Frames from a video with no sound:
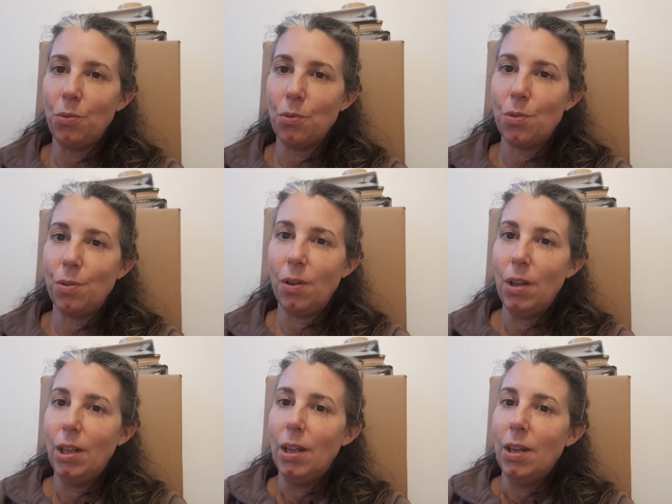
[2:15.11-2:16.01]
Donc, euh,
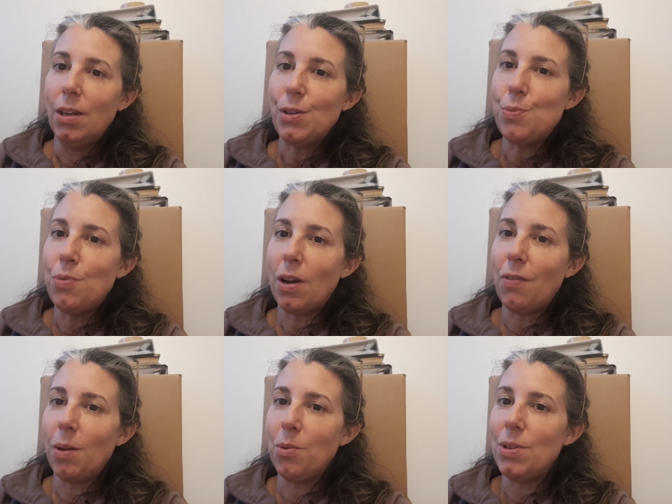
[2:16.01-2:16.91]
je pourrais
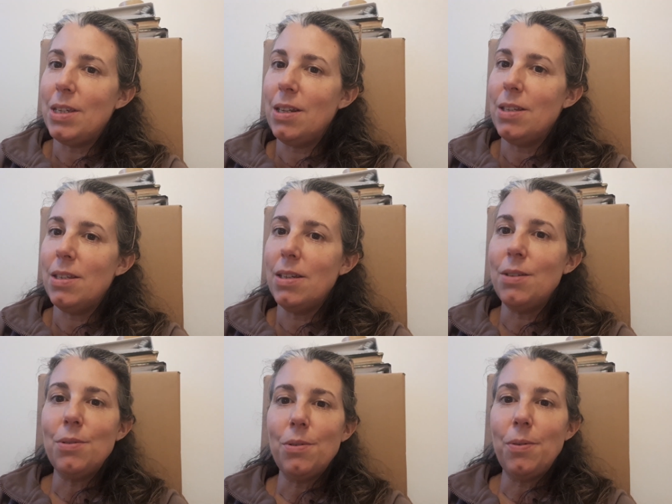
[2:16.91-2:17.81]
vraiment utiliser
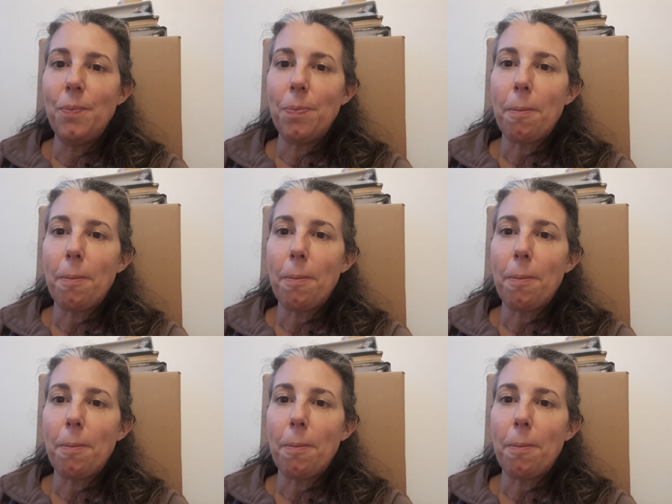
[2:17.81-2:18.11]
euh,